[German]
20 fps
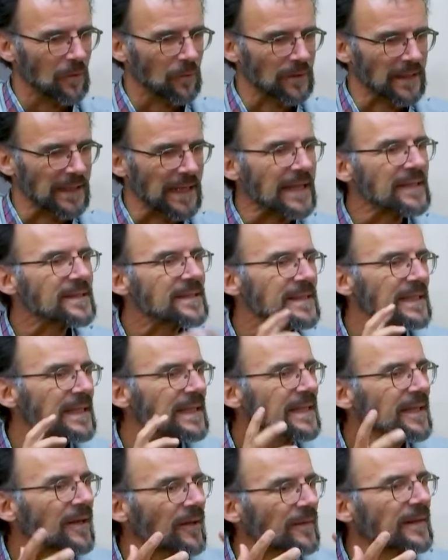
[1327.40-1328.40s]
Und
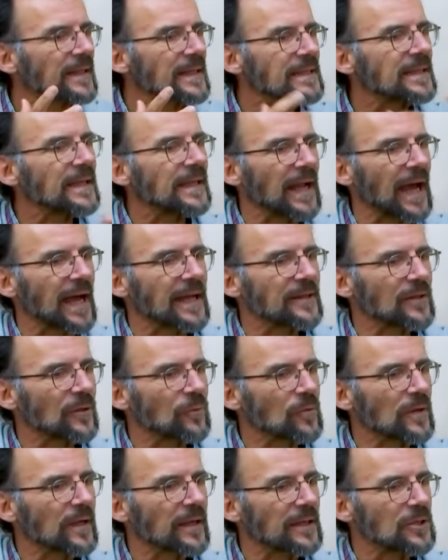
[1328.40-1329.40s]
letztlich hatte ich den
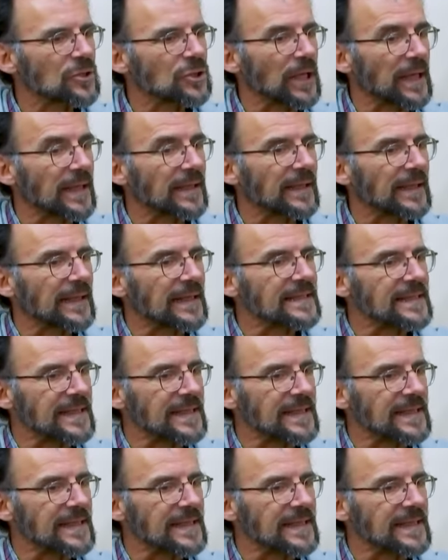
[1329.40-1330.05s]
Eindruck, steckt eine